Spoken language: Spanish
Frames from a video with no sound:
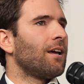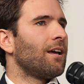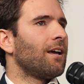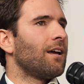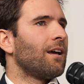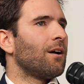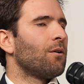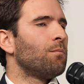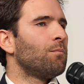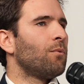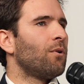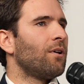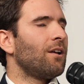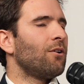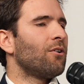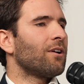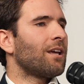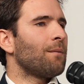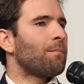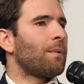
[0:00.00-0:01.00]
eh, un
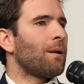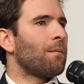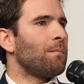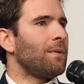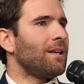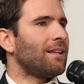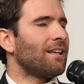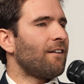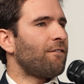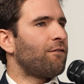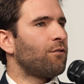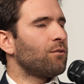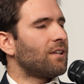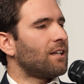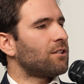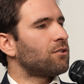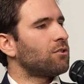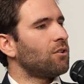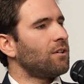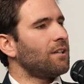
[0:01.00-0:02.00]
modelo que permita a las
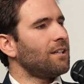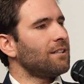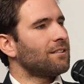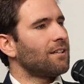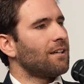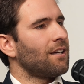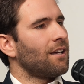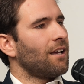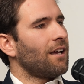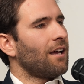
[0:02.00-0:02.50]
fundaciones